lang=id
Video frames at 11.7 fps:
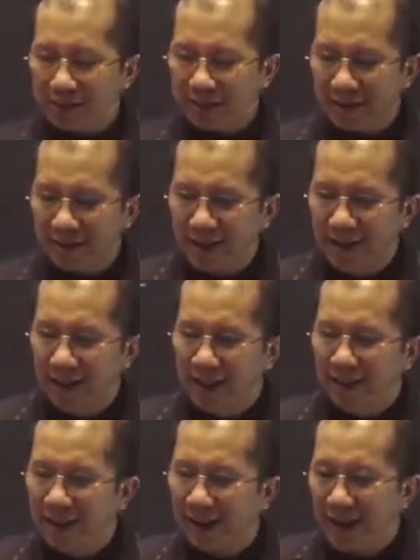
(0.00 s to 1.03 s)
setan di
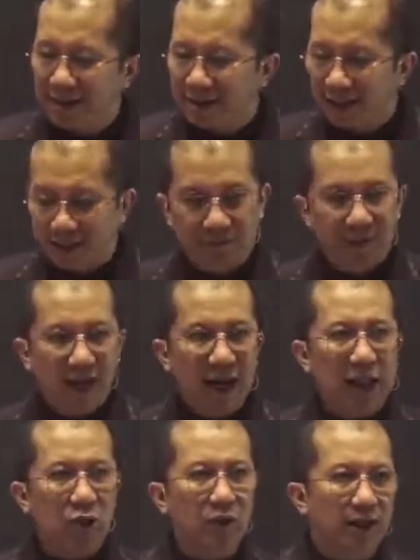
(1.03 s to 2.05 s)
Gerasa
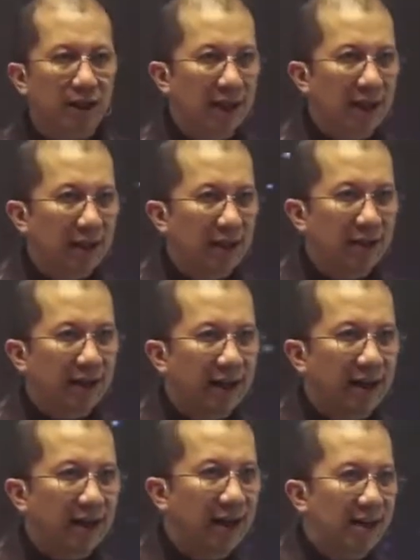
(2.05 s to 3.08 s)
atau dikenal dengan
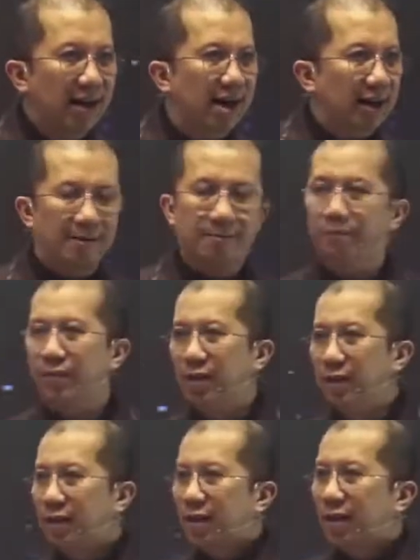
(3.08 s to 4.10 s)
daerah Gadara.
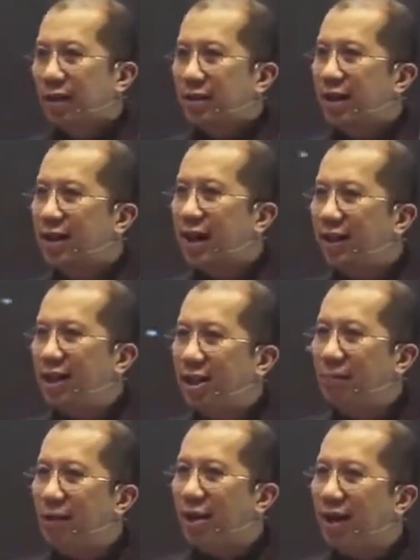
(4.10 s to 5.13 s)
Dan
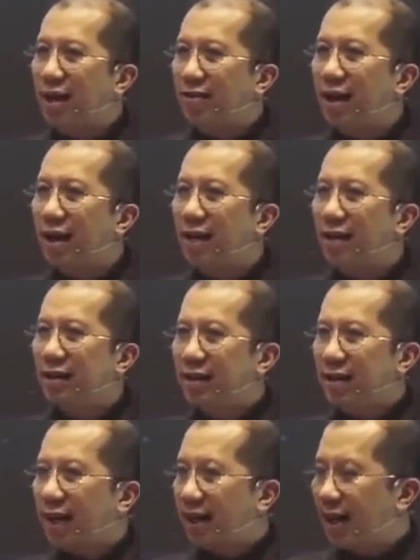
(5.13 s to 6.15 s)
Alkitab berkata,
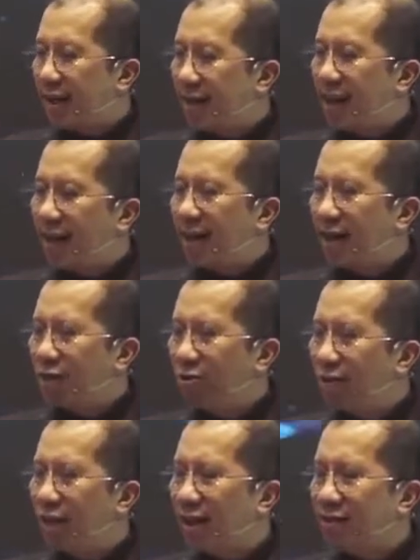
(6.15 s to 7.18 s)
Gadara atau
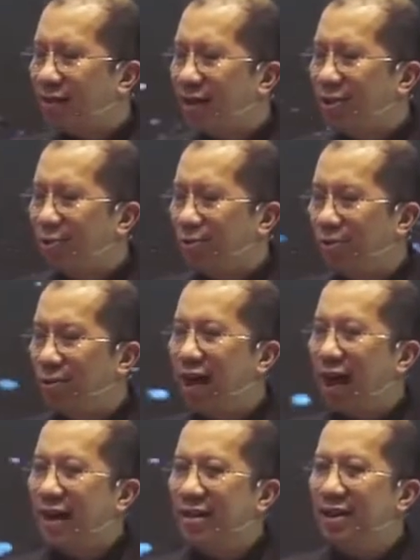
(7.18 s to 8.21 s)
Gerasa itu
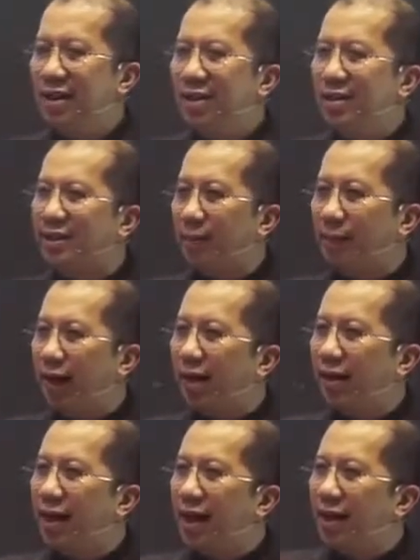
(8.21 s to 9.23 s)
ada di
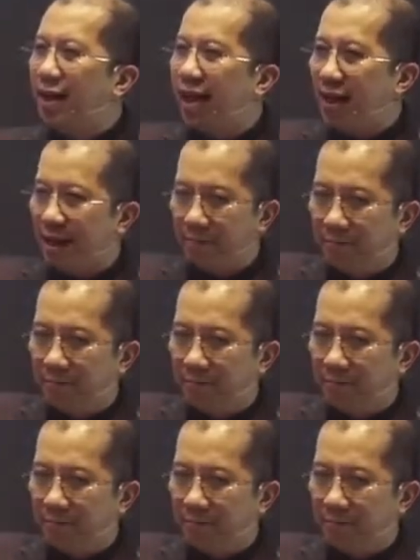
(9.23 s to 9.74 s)
seberang Galilea.